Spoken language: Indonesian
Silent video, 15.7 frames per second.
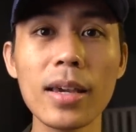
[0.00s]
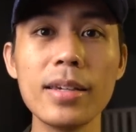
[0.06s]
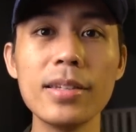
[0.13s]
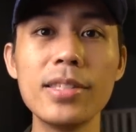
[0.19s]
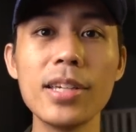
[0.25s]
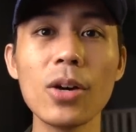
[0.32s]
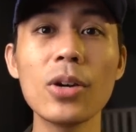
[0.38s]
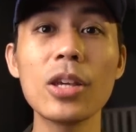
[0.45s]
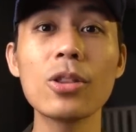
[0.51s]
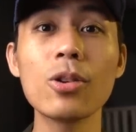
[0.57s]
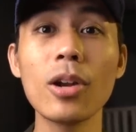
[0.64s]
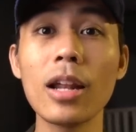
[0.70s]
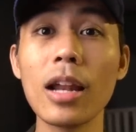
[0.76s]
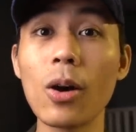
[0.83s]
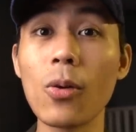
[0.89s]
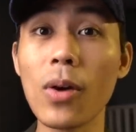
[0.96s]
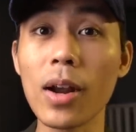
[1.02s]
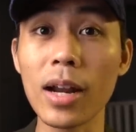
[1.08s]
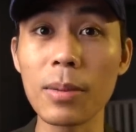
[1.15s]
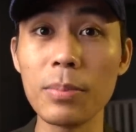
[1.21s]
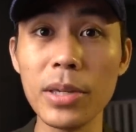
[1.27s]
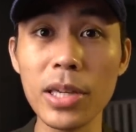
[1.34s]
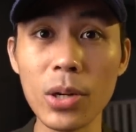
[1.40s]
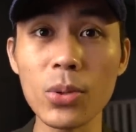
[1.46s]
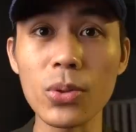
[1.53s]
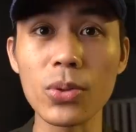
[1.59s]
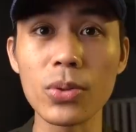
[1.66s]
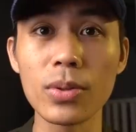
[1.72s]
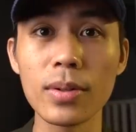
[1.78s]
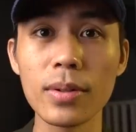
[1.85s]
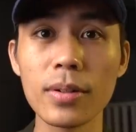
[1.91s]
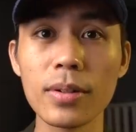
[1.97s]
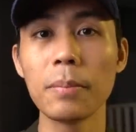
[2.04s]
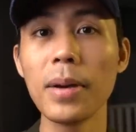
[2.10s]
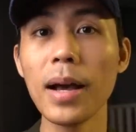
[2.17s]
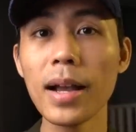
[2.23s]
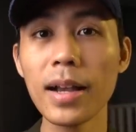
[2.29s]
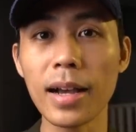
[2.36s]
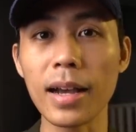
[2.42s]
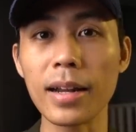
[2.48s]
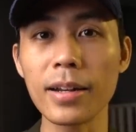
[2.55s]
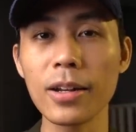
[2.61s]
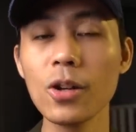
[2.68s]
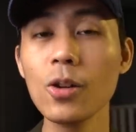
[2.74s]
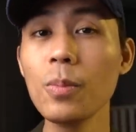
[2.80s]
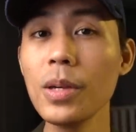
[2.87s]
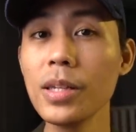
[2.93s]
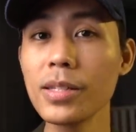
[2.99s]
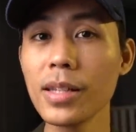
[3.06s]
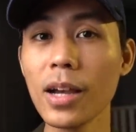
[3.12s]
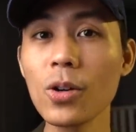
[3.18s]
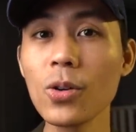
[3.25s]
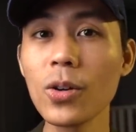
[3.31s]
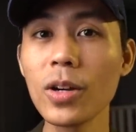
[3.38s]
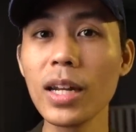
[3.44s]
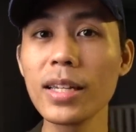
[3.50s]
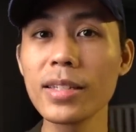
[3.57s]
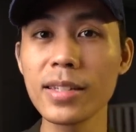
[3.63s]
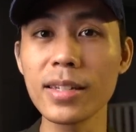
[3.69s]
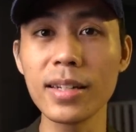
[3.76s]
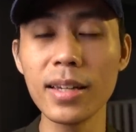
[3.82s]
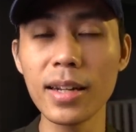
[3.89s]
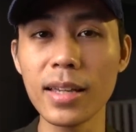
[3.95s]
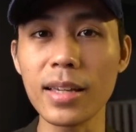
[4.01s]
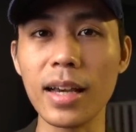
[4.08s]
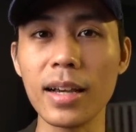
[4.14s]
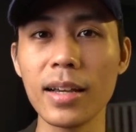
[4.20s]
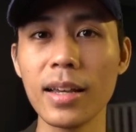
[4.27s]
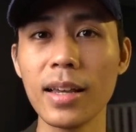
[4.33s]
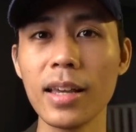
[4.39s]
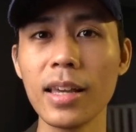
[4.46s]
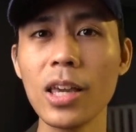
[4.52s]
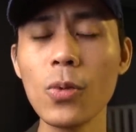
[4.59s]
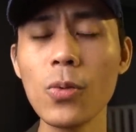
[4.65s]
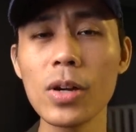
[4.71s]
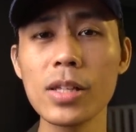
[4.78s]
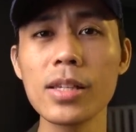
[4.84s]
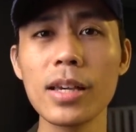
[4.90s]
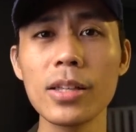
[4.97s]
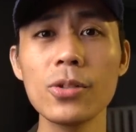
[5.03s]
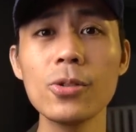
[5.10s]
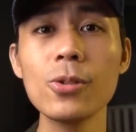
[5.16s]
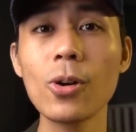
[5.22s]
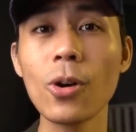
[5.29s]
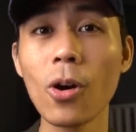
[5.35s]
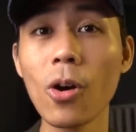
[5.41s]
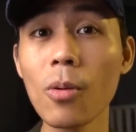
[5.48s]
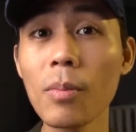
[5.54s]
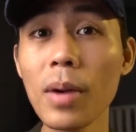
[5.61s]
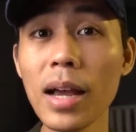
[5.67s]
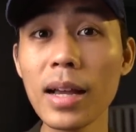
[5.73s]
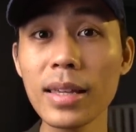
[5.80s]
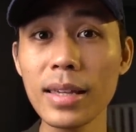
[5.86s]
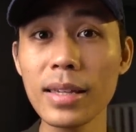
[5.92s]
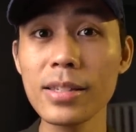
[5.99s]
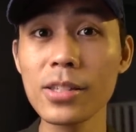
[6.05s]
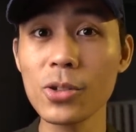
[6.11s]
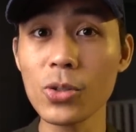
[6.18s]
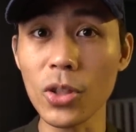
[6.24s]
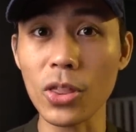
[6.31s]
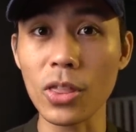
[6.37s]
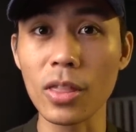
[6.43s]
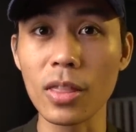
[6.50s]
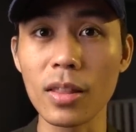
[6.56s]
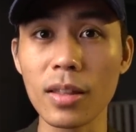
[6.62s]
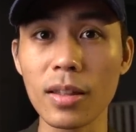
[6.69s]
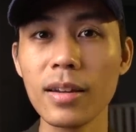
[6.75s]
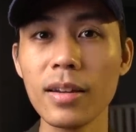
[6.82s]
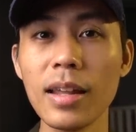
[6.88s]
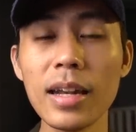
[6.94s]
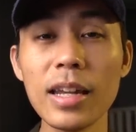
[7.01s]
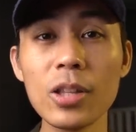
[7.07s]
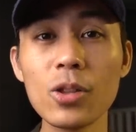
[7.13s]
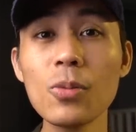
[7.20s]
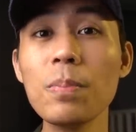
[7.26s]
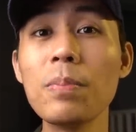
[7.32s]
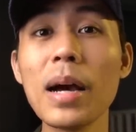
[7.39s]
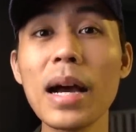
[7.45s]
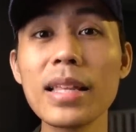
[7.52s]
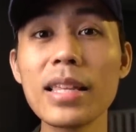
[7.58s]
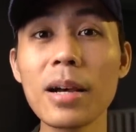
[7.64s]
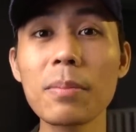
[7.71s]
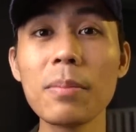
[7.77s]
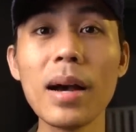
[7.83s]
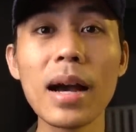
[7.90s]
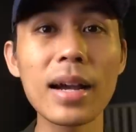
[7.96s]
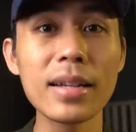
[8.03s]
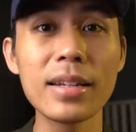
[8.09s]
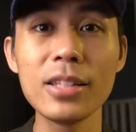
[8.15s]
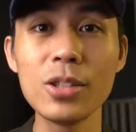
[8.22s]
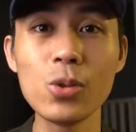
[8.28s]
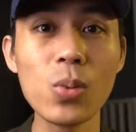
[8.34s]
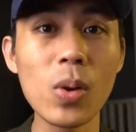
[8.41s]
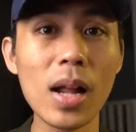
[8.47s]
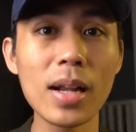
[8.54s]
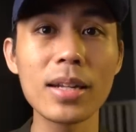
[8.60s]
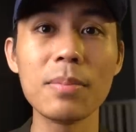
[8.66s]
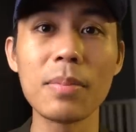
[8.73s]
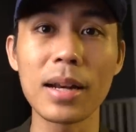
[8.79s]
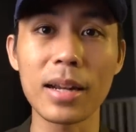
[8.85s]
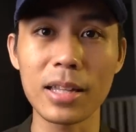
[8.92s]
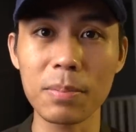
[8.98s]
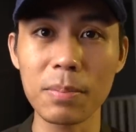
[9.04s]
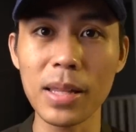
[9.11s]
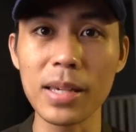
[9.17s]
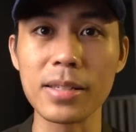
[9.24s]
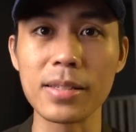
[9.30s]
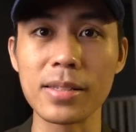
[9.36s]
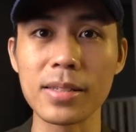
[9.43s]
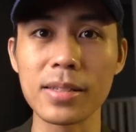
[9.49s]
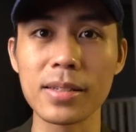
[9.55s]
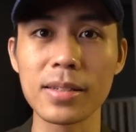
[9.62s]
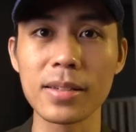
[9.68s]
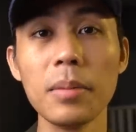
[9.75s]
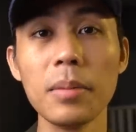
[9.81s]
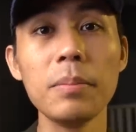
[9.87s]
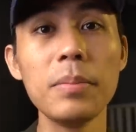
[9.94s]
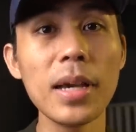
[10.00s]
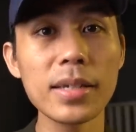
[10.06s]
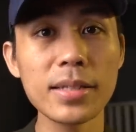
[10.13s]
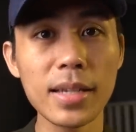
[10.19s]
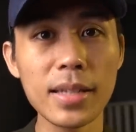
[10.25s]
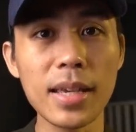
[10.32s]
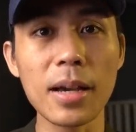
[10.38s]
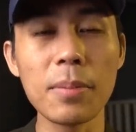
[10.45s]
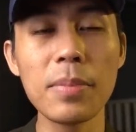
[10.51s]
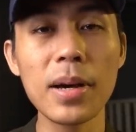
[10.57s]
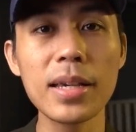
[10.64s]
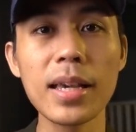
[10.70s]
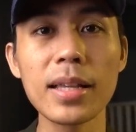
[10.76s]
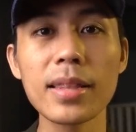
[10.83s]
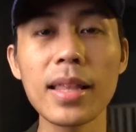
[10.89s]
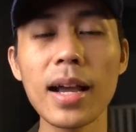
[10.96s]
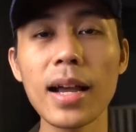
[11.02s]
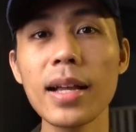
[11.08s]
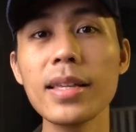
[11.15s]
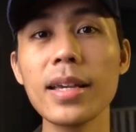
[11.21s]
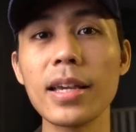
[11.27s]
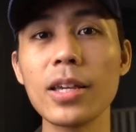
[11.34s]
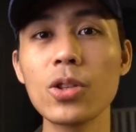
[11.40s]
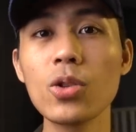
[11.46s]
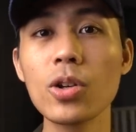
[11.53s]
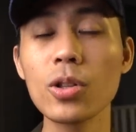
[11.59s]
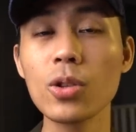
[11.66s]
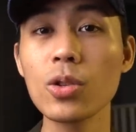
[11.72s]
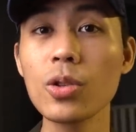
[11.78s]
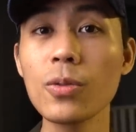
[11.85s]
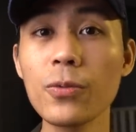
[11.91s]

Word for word: hijau itu adalah warna biru. Bahkan lu bisa googling sendiri ya, keywordnya itu chroma key suit Dan itu banyak banget dijual di marketplace. Biasanya bagian tangannya itu ketutup